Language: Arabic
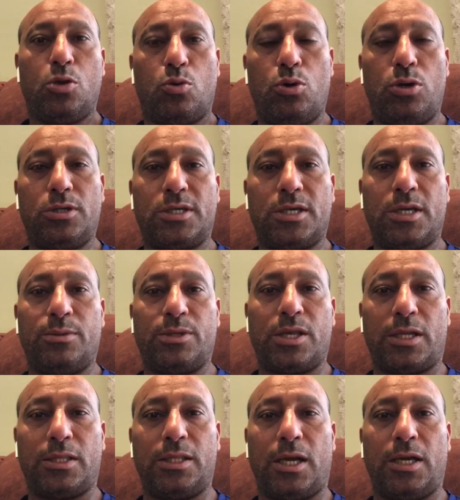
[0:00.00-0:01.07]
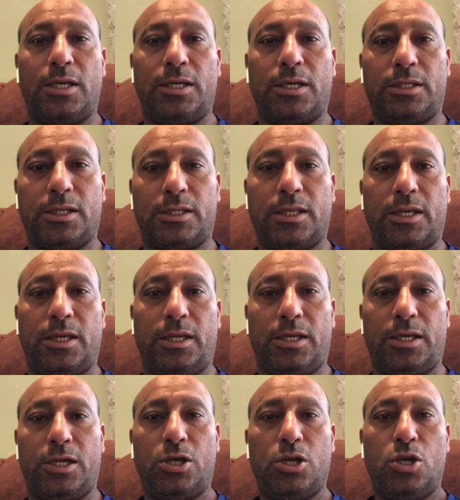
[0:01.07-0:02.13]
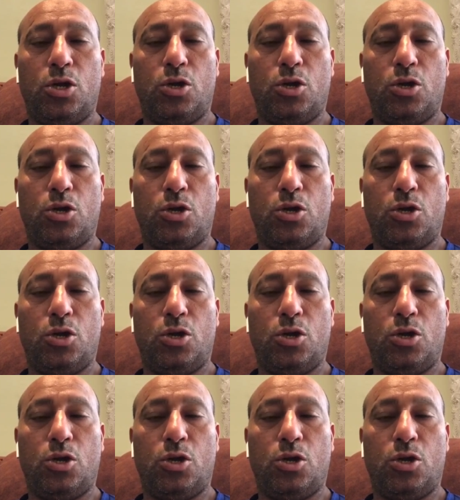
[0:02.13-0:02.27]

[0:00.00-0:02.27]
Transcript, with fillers: كل سنه بتعدي علينا ده تاريخ